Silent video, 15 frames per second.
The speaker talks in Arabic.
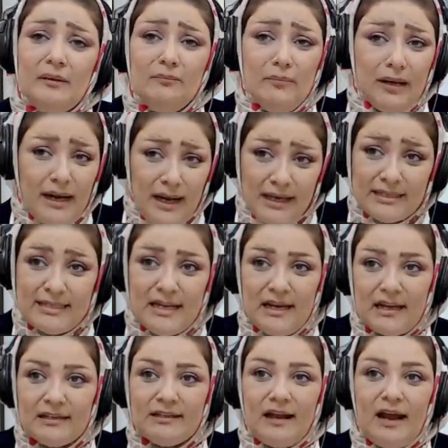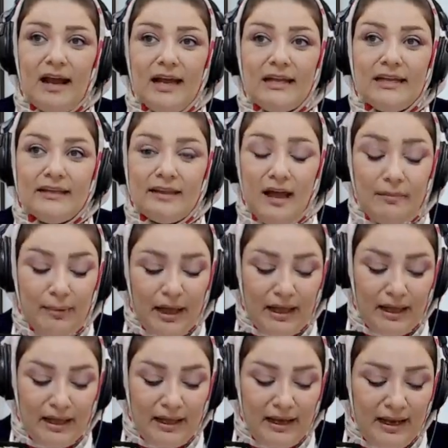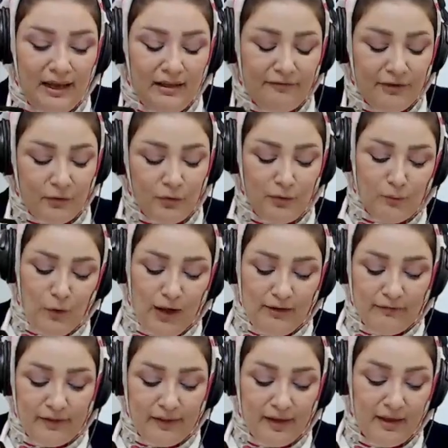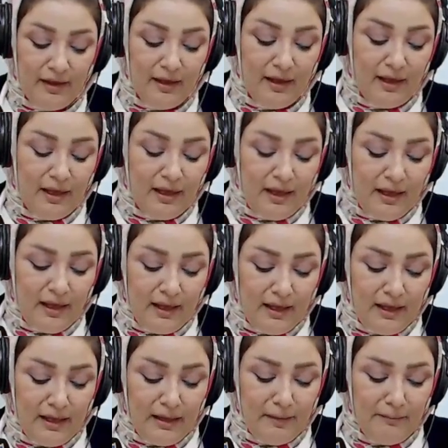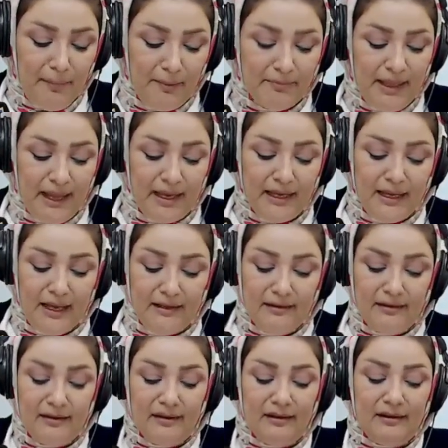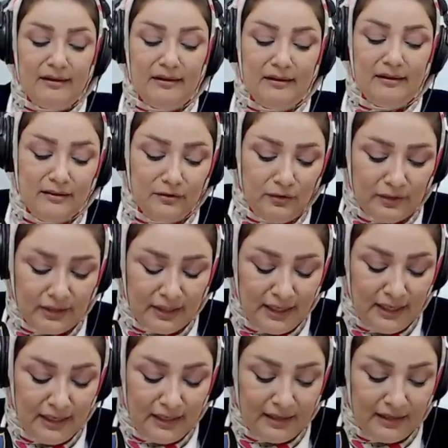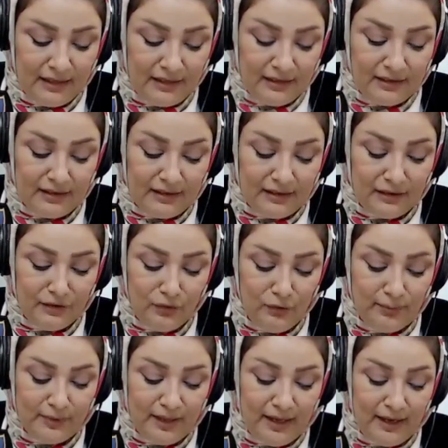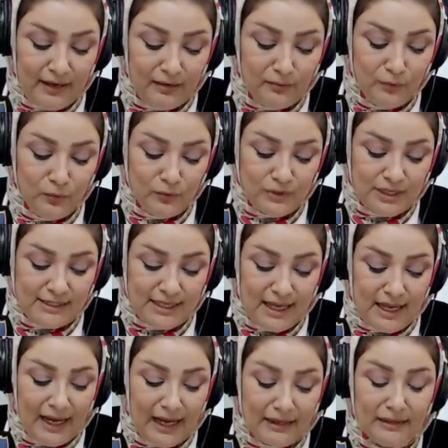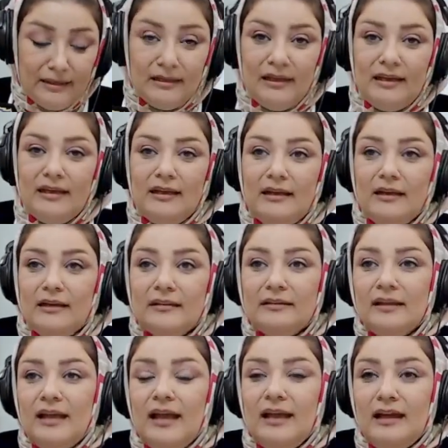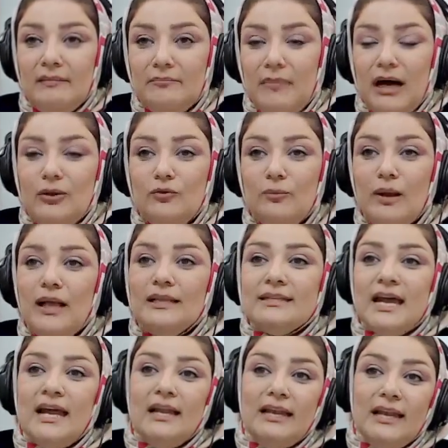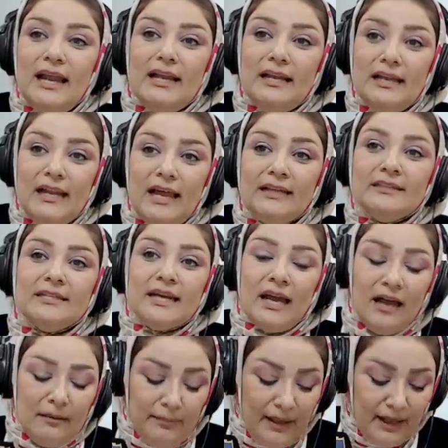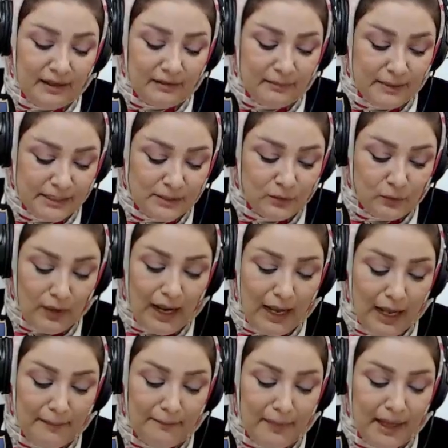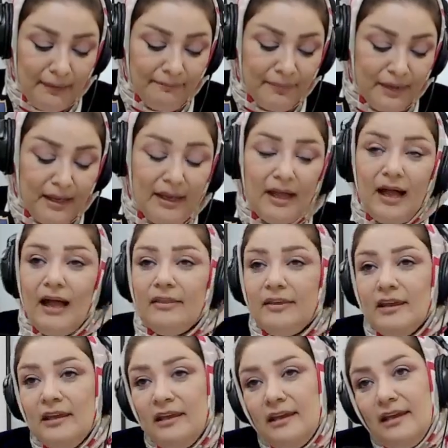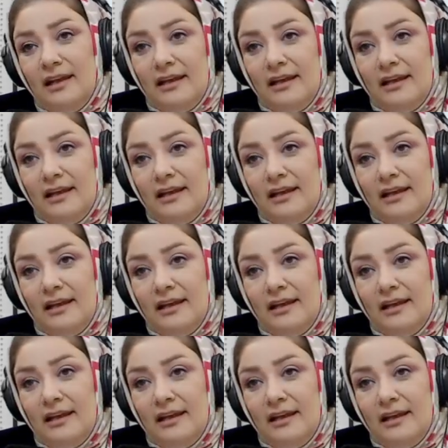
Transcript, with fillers: مراكز الاقتراع اللي تابعة لها في كل محافظة مبدئيا نعطي آه، نبذة موجزة عن آه، آه، معلومات الانتخابات بصورة عامة هذه